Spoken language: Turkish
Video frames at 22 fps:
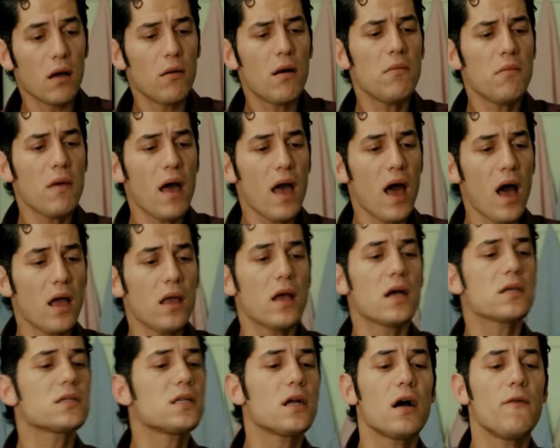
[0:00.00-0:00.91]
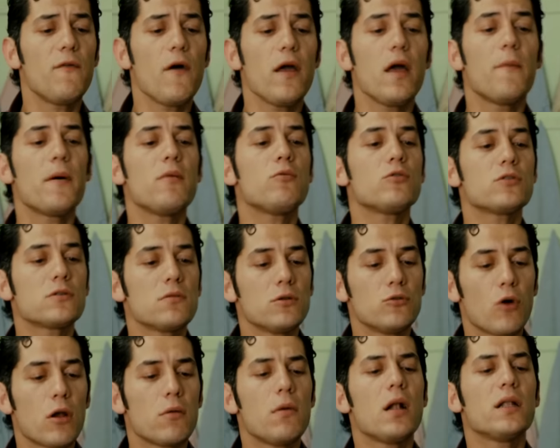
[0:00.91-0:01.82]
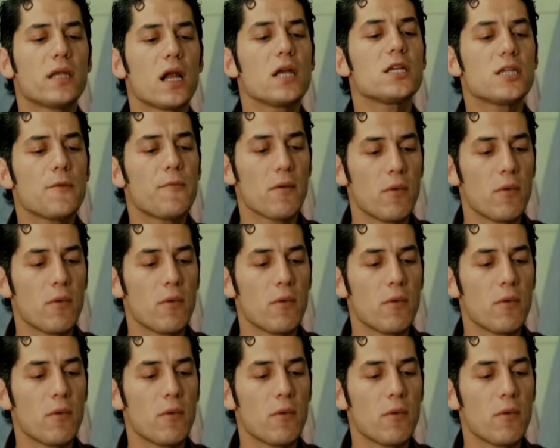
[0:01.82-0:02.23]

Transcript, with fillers: Tamam be ya. Yaslı kafayı yapayım o zaman. Normal tıraş